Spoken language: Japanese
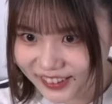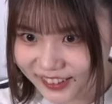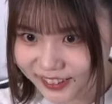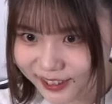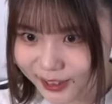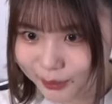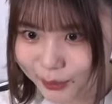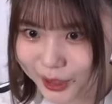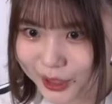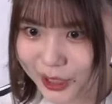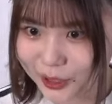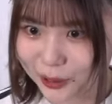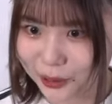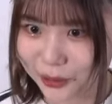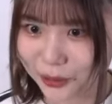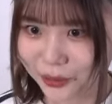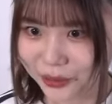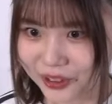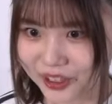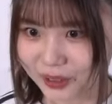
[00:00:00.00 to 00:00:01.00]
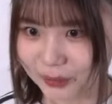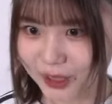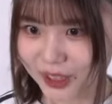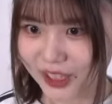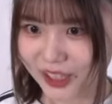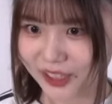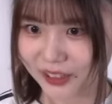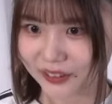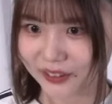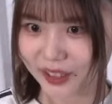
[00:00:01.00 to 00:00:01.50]
君だよ君
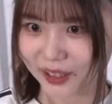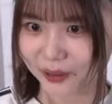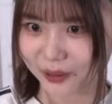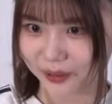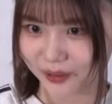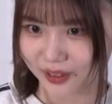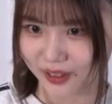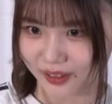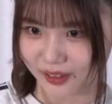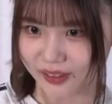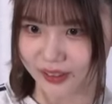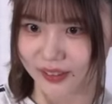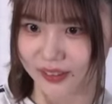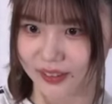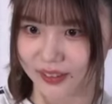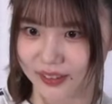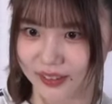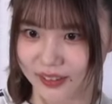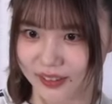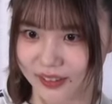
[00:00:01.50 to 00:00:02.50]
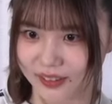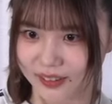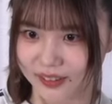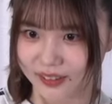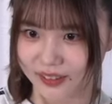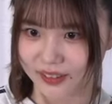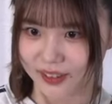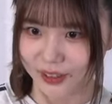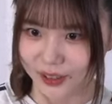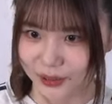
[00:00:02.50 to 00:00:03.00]
なんだよかな、
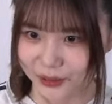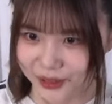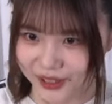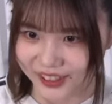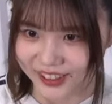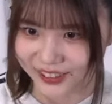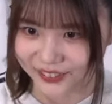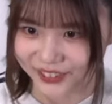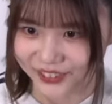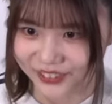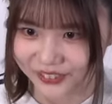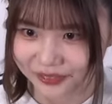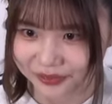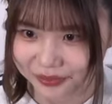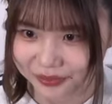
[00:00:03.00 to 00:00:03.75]
えだよね多分。